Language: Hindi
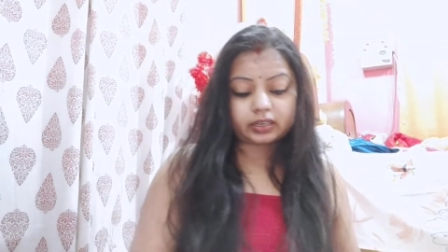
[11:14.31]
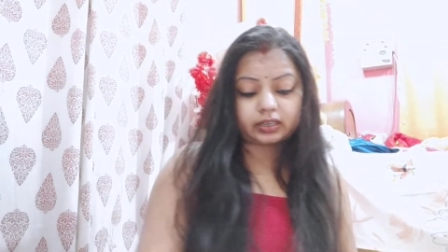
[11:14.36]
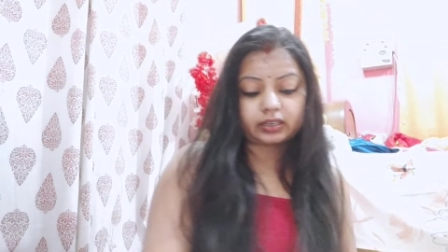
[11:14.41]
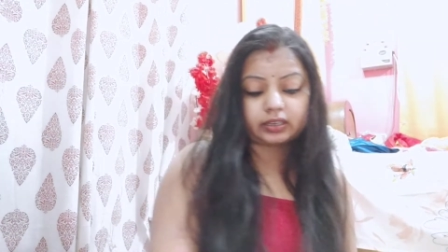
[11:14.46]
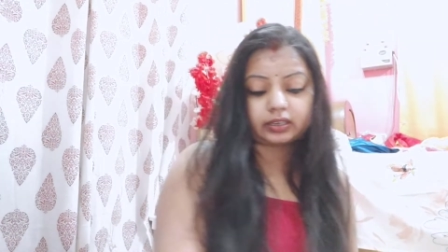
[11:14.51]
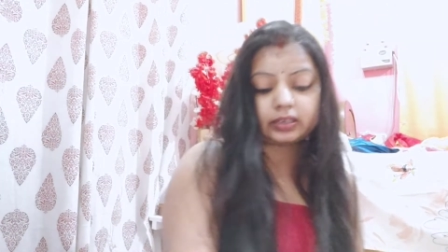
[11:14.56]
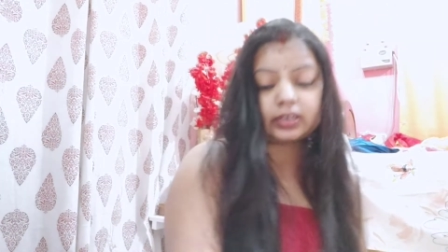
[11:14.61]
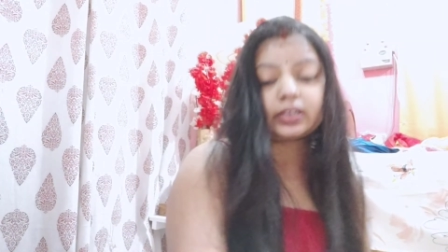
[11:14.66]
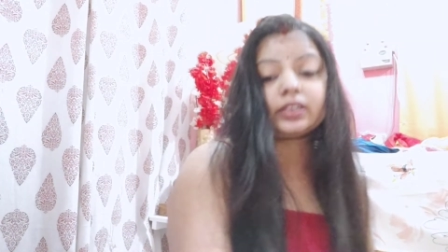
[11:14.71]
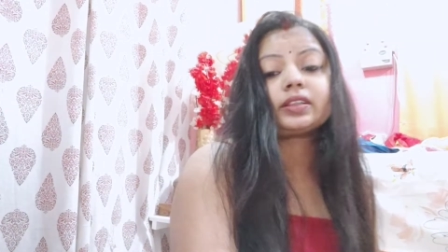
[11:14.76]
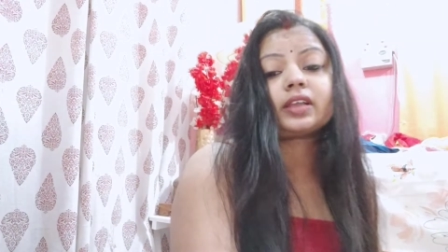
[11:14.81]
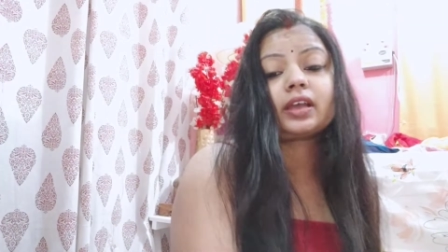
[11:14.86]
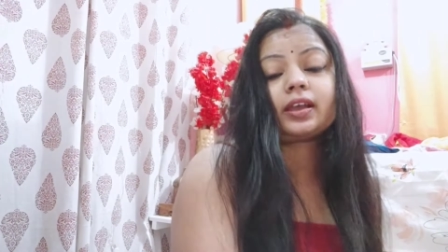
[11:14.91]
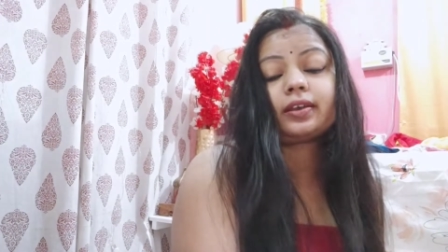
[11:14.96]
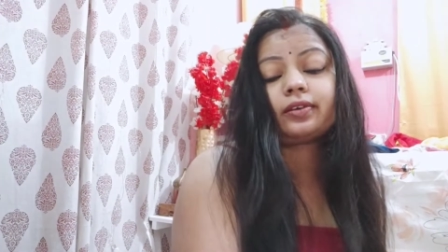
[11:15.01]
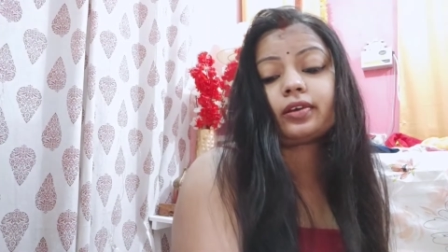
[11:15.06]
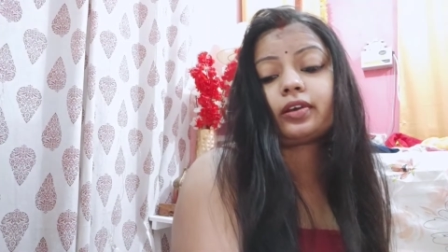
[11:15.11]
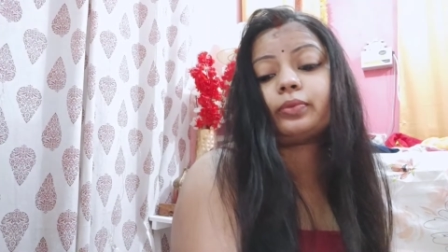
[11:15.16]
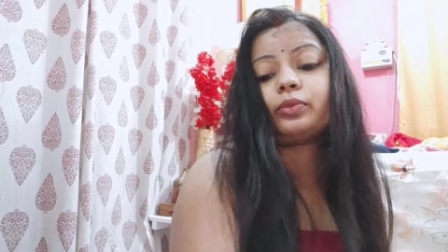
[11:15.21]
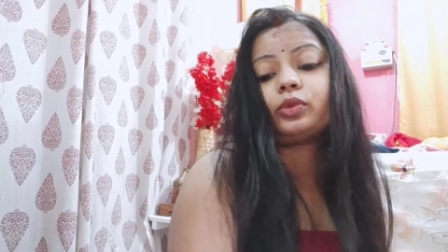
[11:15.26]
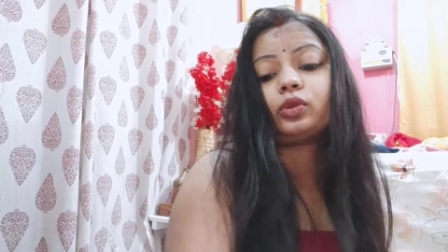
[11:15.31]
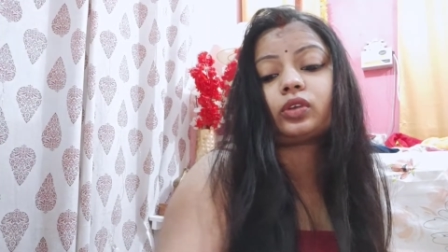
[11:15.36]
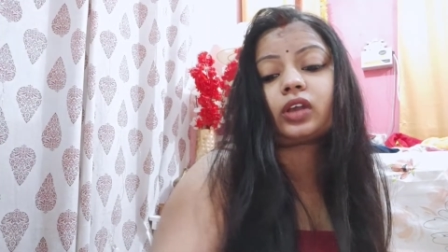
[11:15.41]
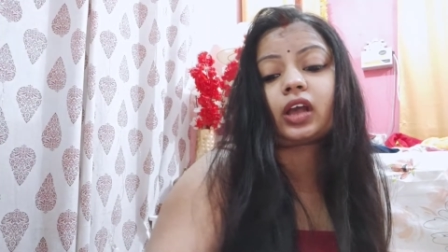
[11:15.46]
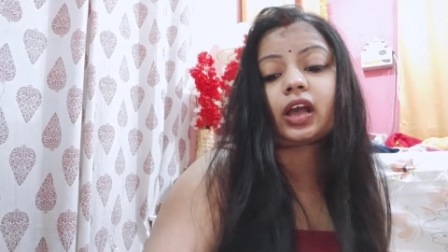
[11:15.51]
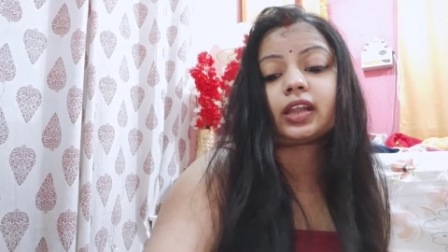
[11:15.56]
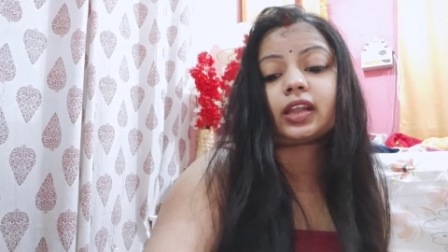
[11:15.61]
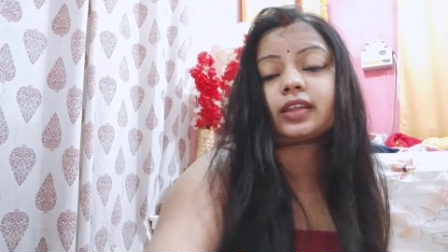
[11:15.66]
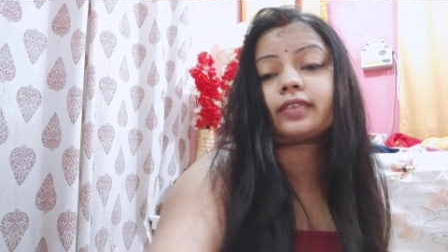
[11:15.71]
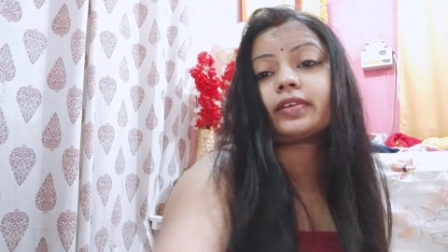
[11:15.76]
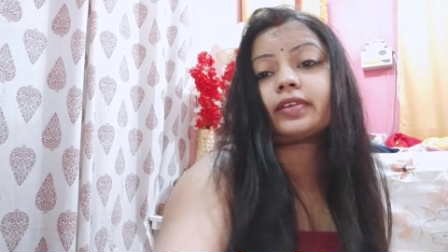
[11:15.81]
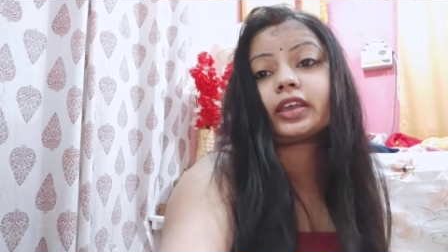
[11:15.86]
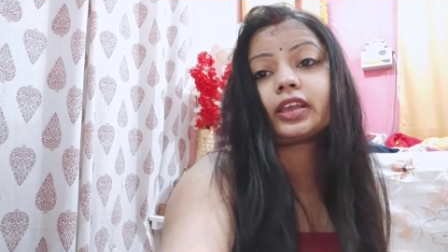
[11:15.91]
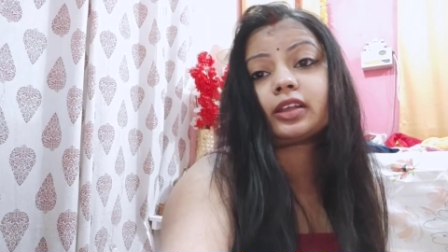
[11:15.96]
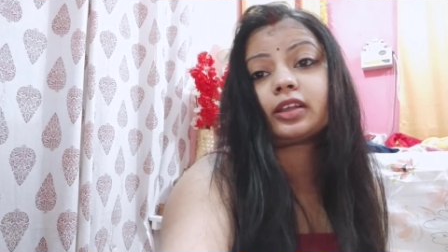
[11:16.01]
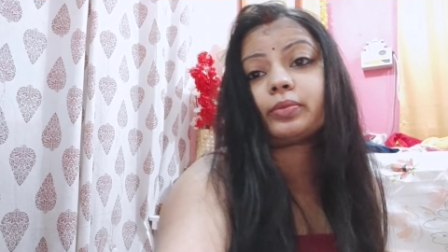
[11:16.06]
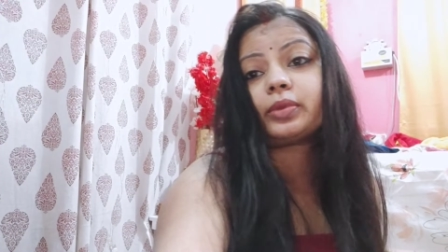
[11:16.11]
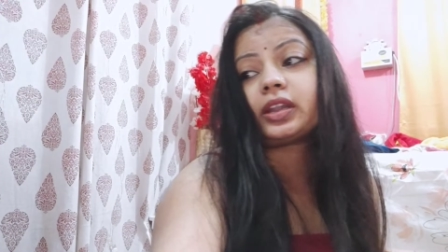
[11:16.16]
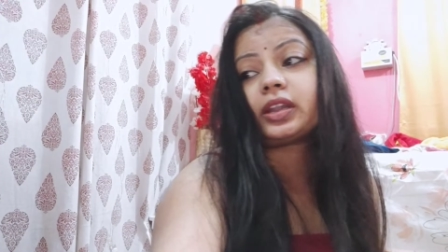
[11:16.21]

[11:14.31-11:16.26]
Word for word: का डर रहता है और हम लोग खाना वगैरह